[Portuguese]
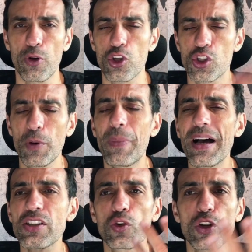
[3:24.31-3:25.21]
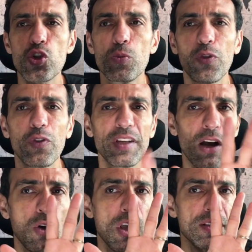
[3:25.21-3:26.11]
próximo passo, resumo
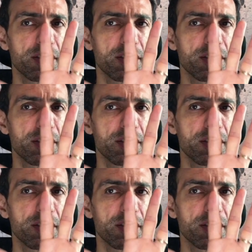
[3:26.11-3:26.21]
final,